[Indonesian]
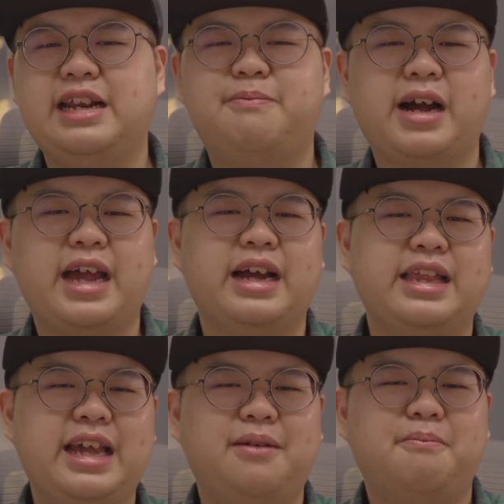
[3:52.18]
dipakai
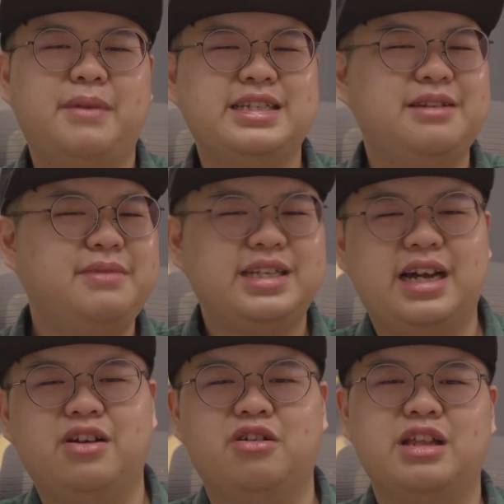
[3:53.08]
ngetik masih bisa
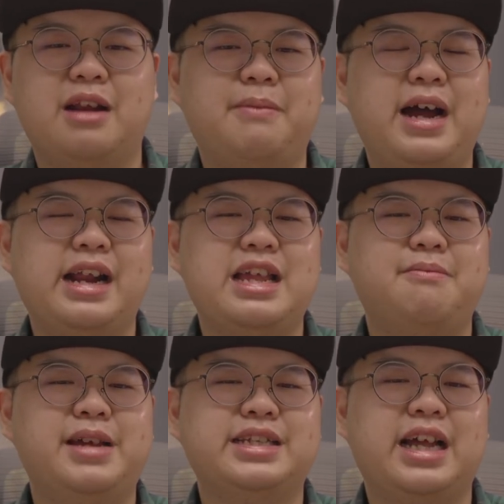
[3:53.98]
loh tanpa adanya
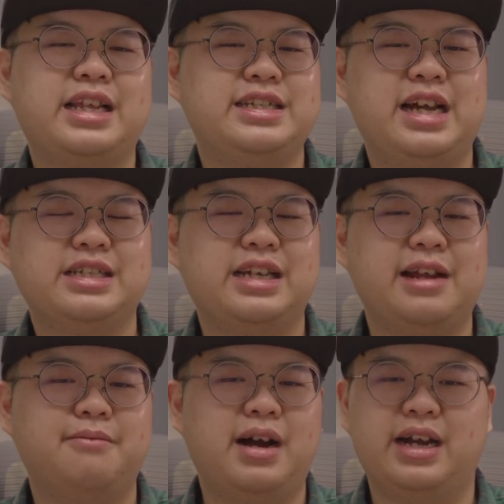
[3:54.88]
mistouch yang
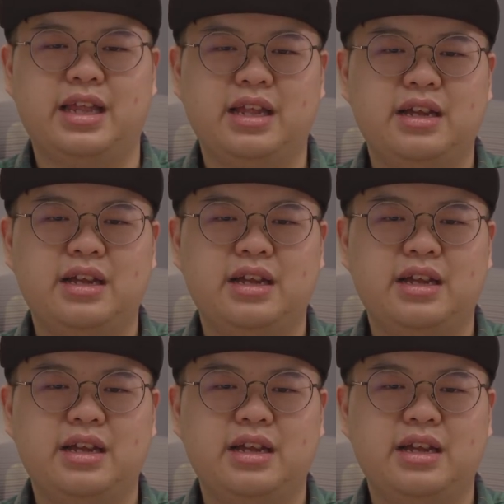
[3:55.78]
sering banget.